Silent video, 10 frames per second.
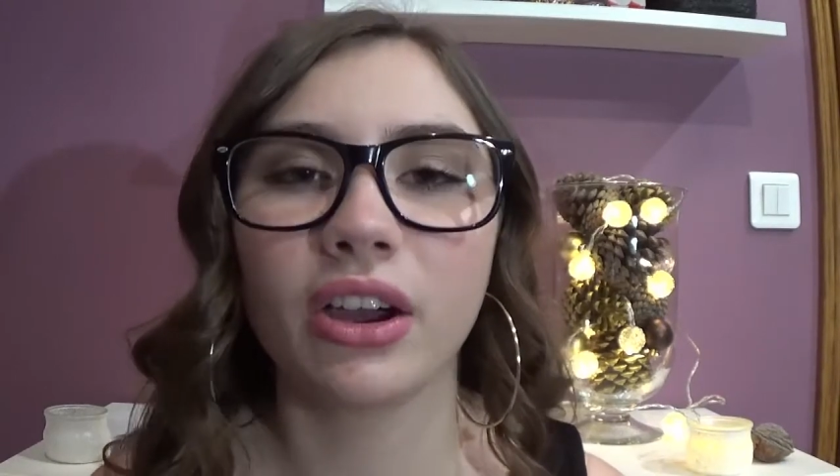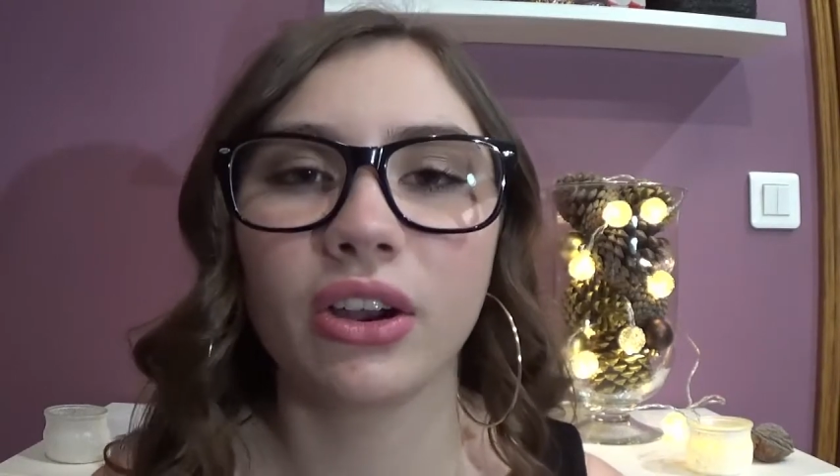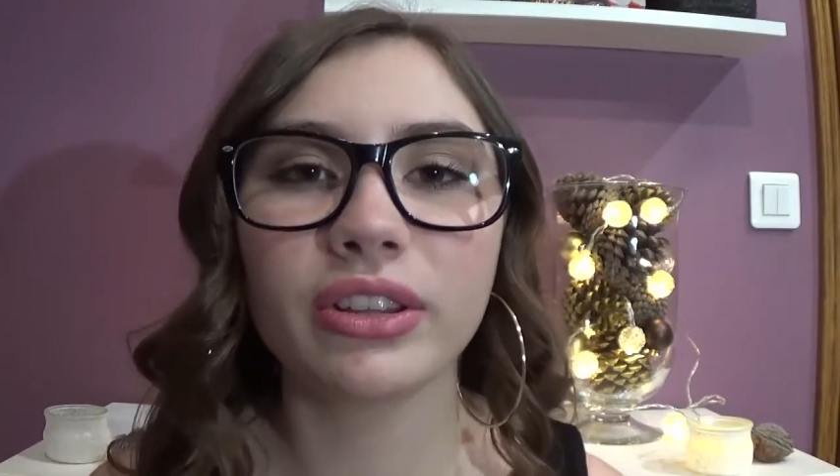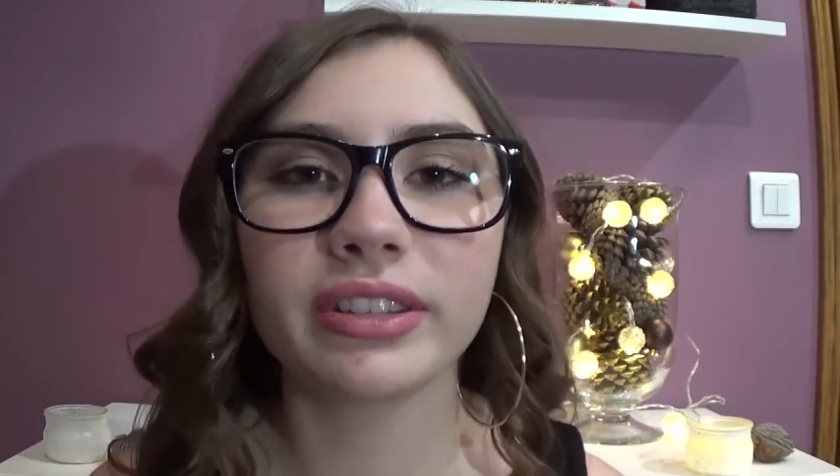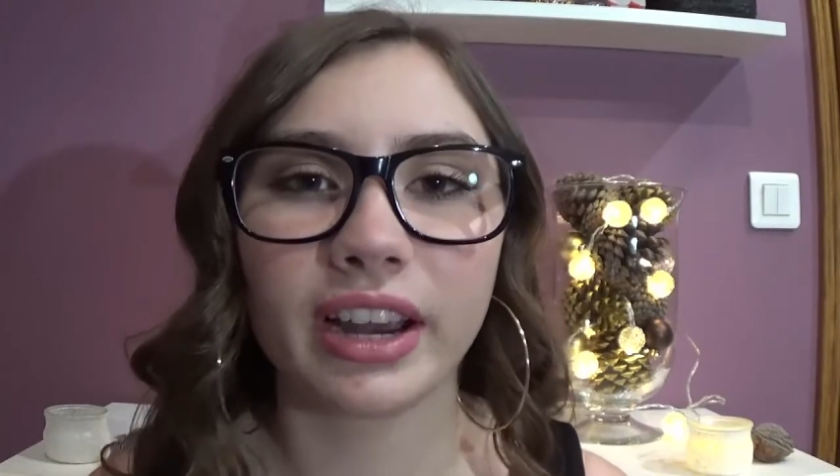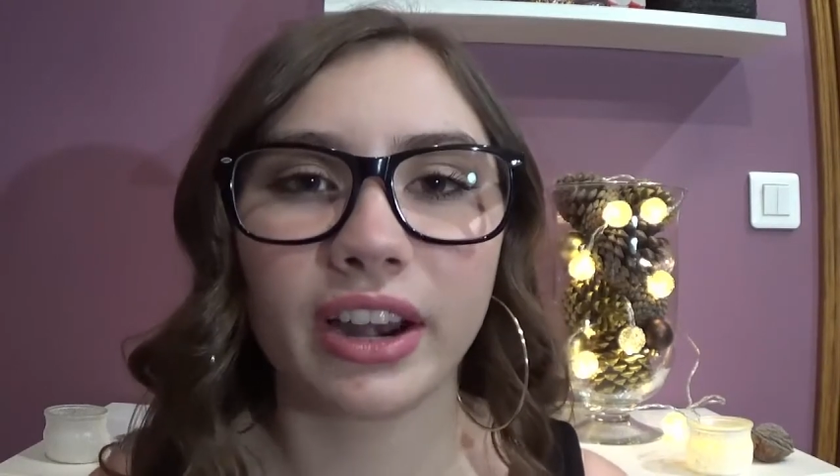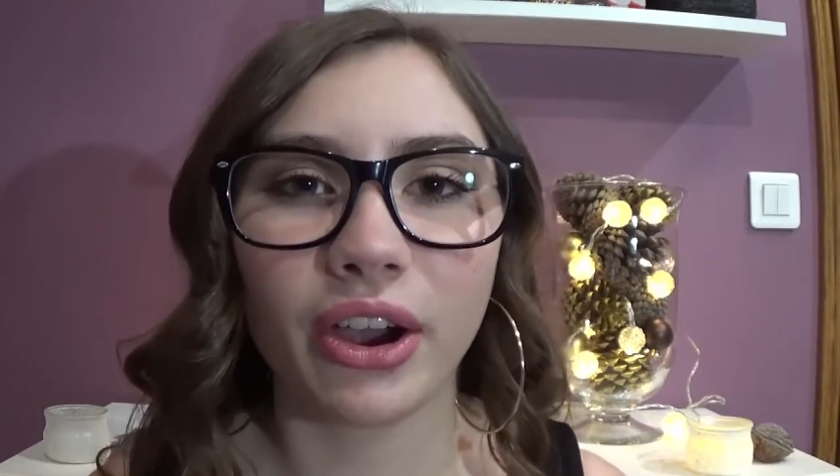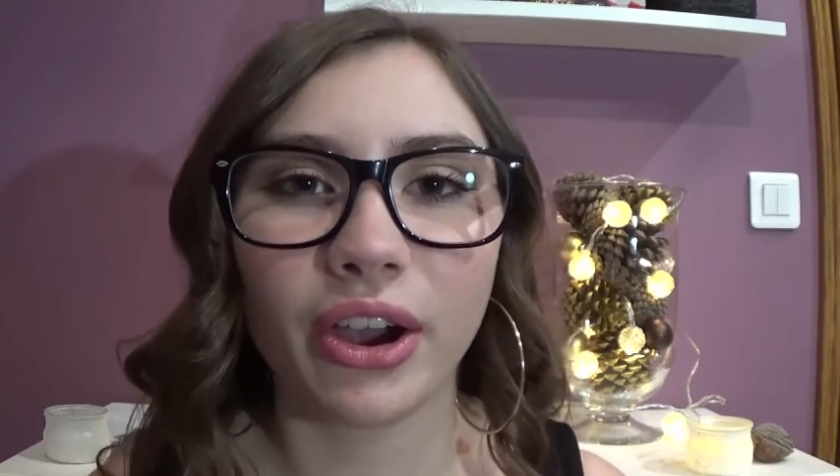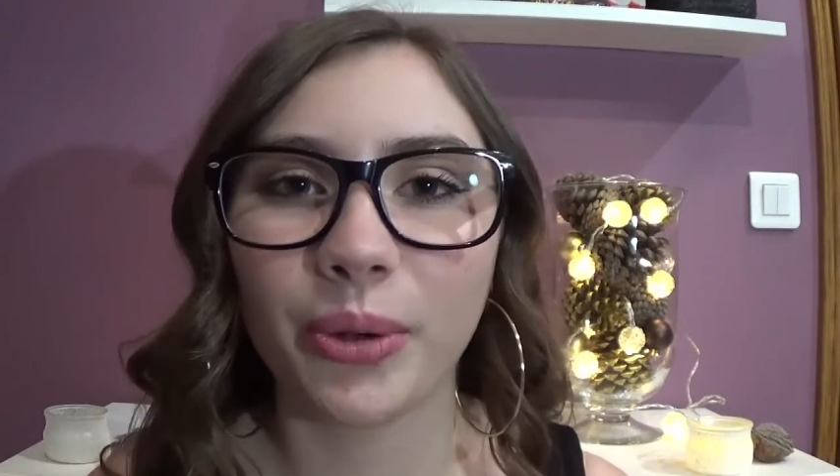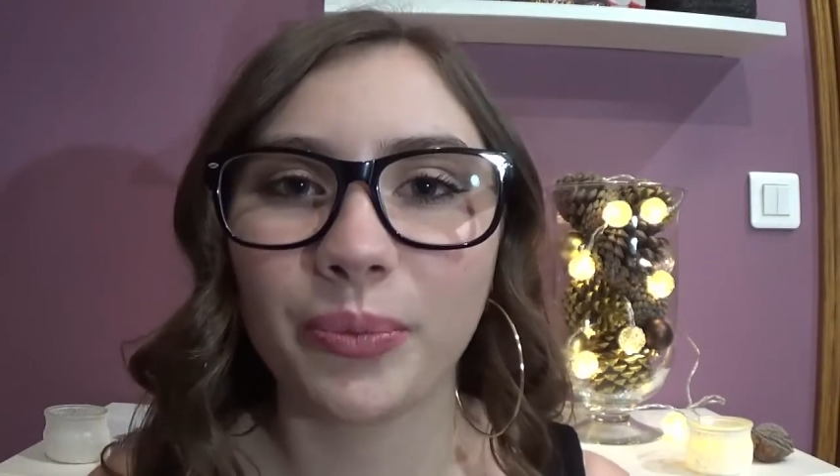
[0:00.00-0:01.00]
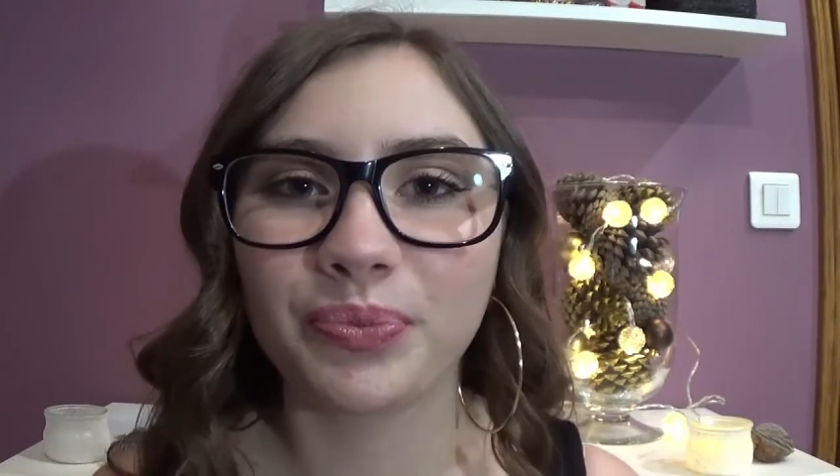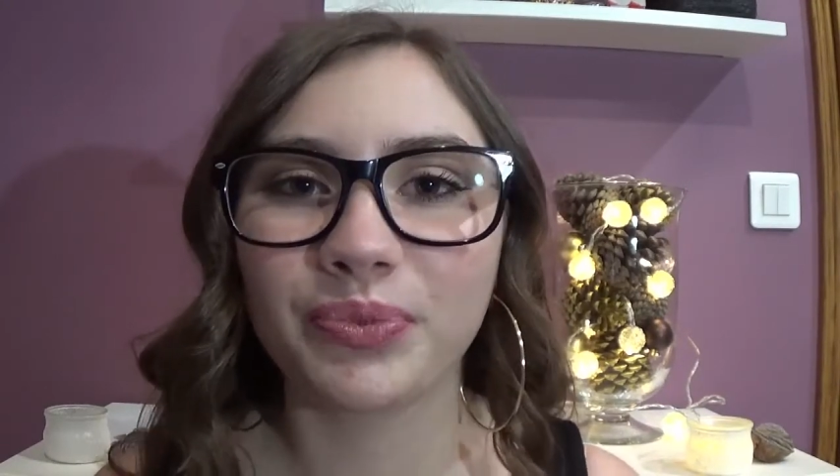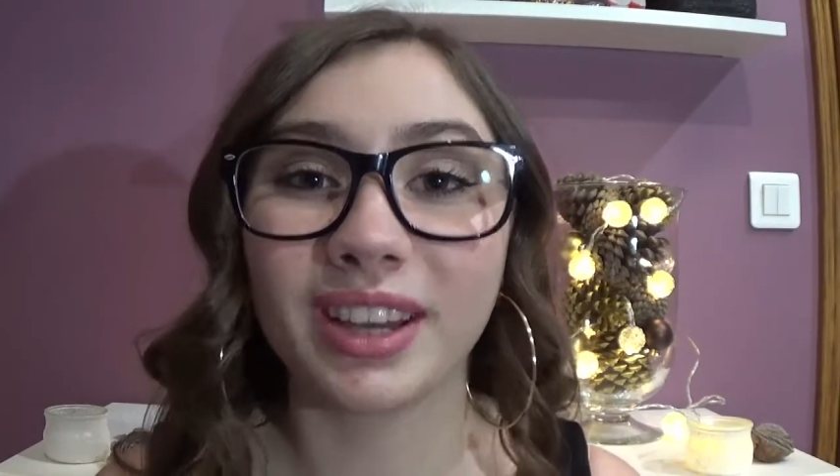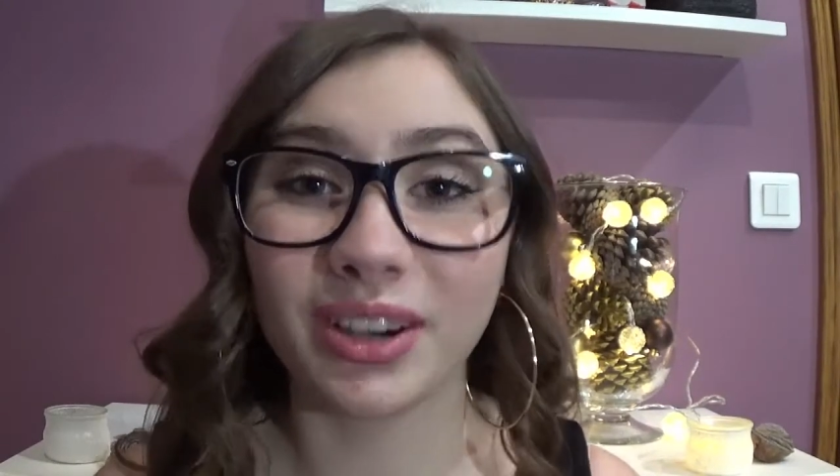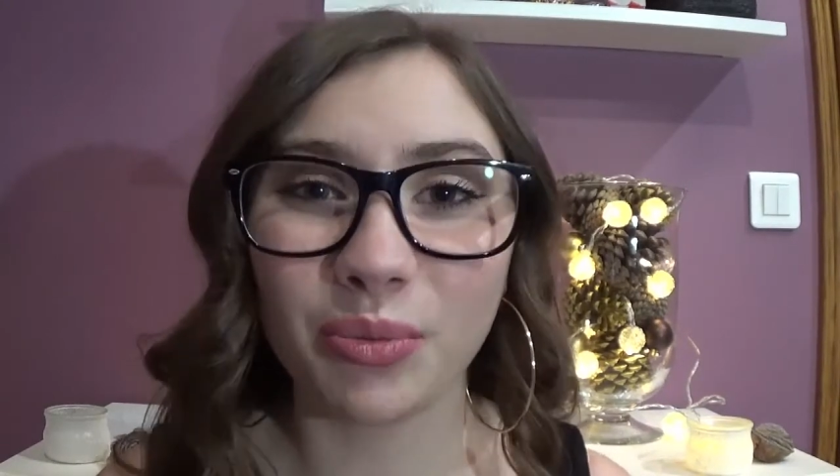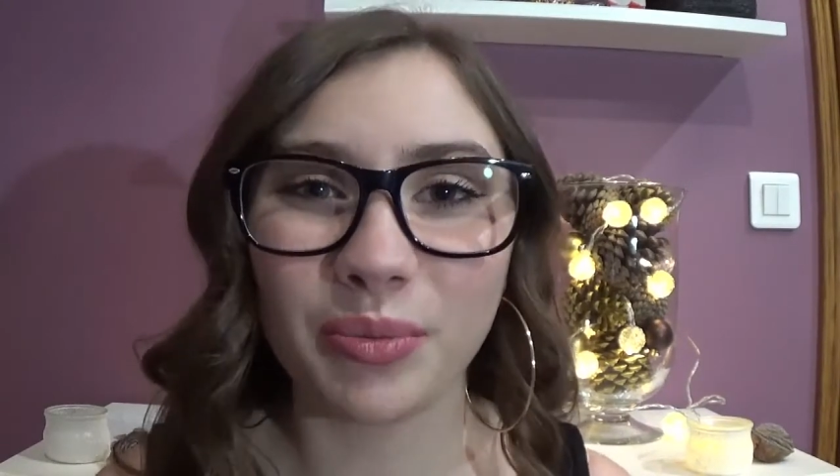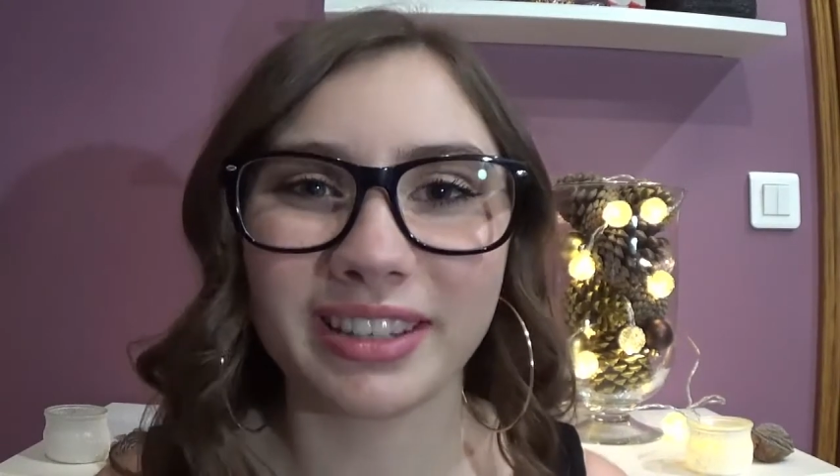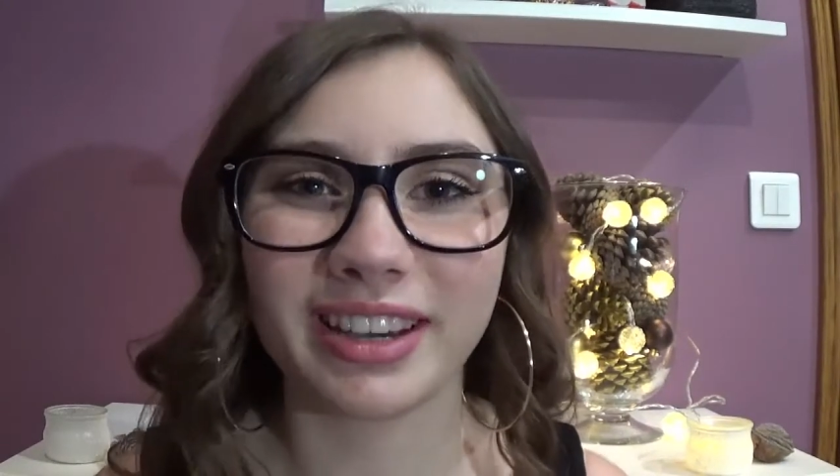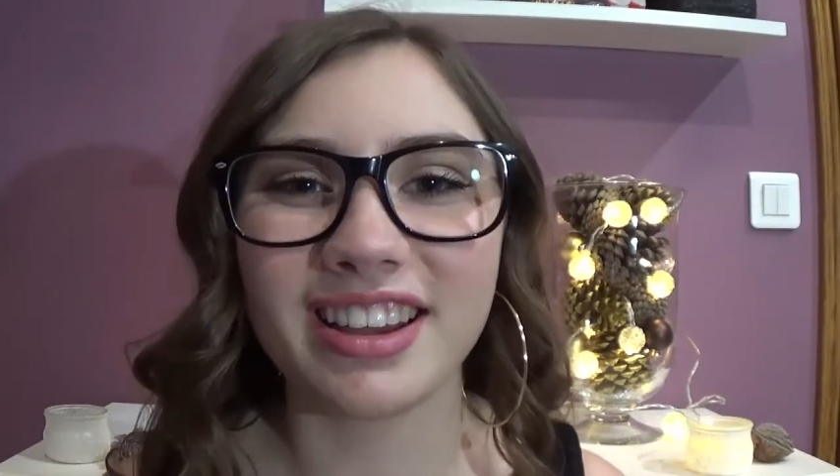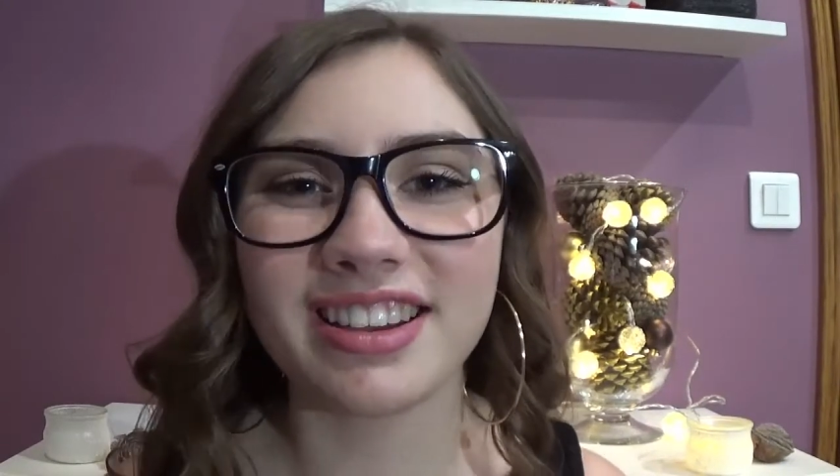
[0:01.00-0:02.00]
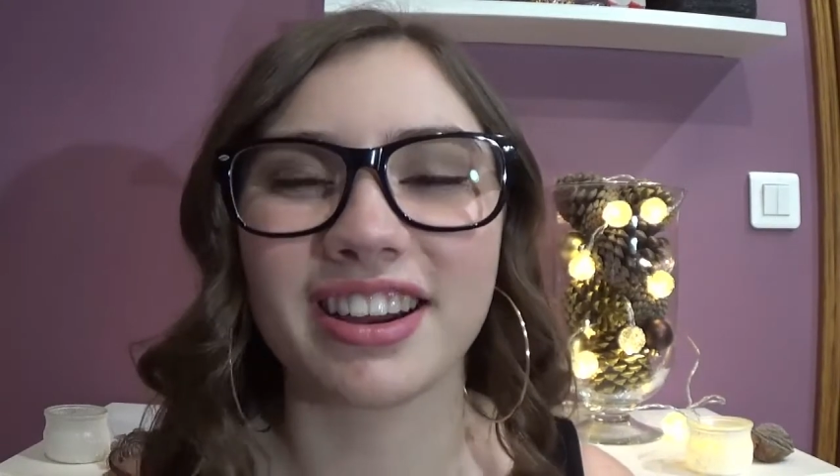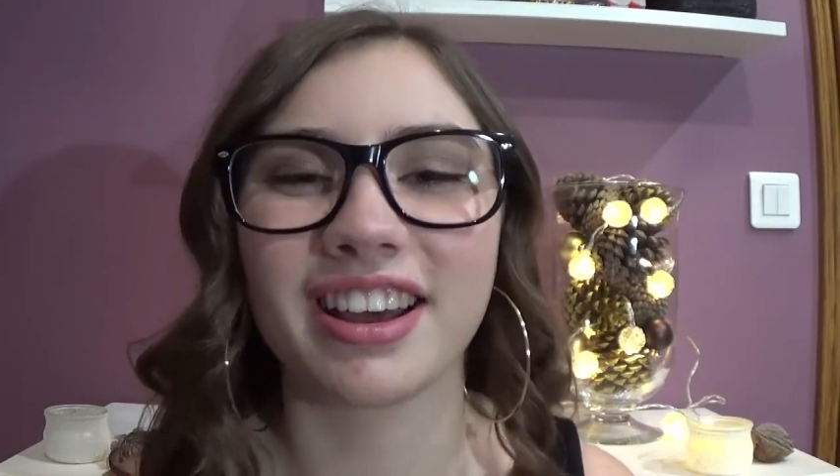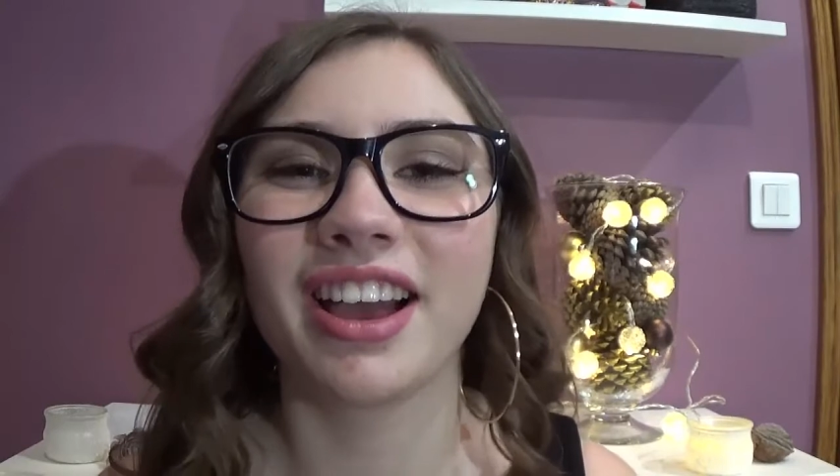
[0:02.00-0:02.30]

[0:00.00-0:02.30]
le trailer d'un court métrage